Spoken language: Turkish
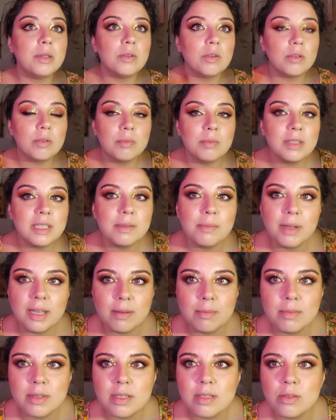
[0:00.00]
ediyorum.
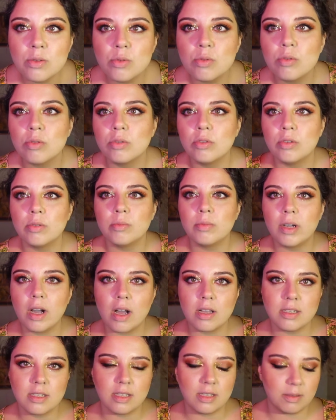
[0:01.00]
Rimelimi sürdüm,
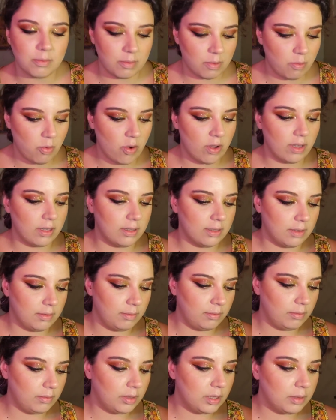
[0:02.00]
kaşlarımı
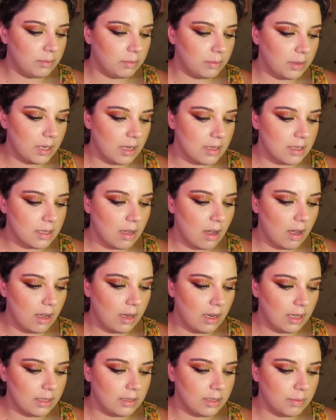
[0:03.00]
boyadım. Şimdi biraz
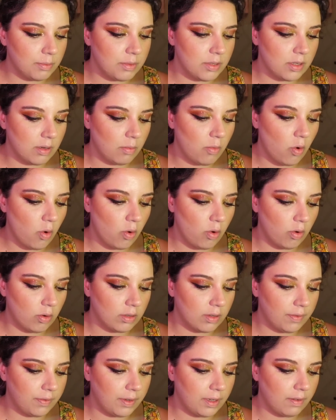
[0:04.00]
highlight yapacağım.
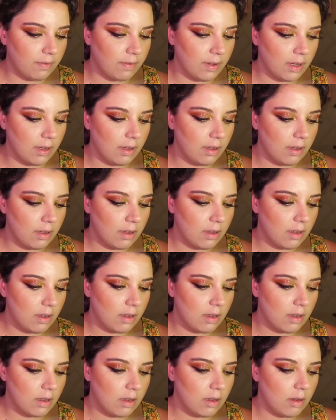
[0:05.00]
Holografik ve
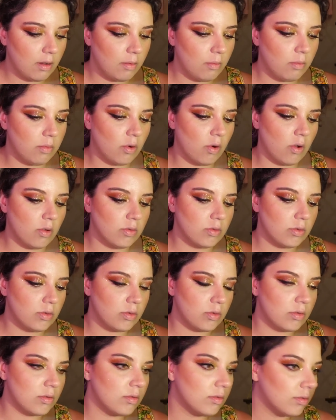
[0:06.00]
bronz.
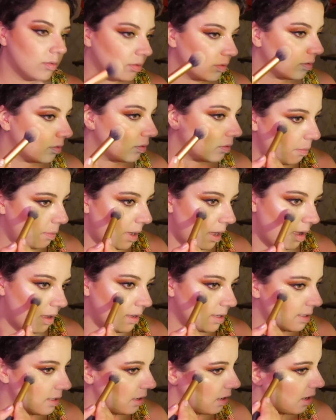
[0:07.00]
Ben
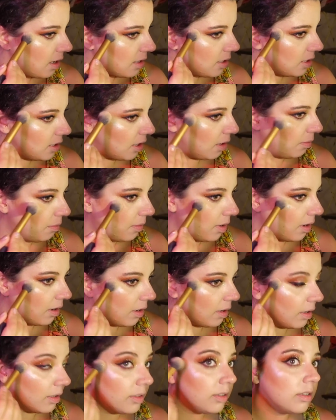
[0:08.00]
hazırlanacağım
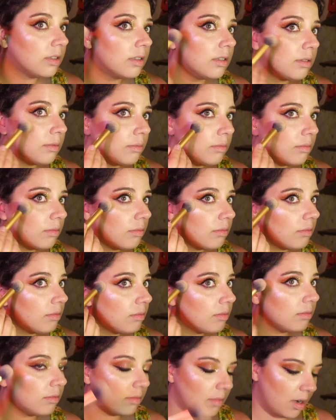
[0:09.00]
arkadaşlarım.
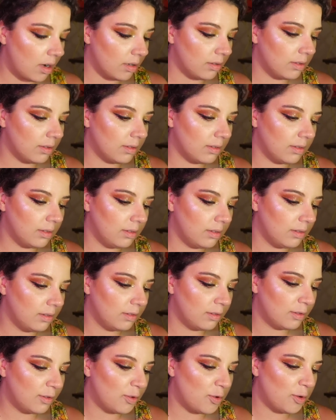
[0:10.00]
Artık
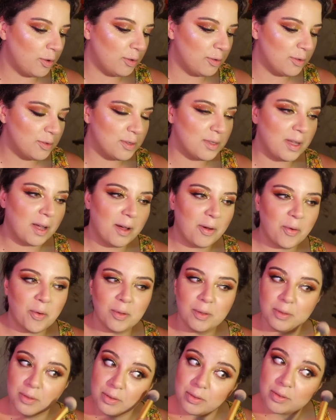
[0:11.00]
olursa
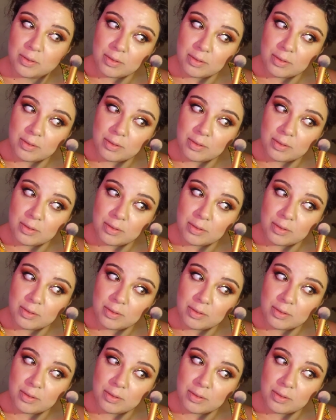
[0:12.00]
olur.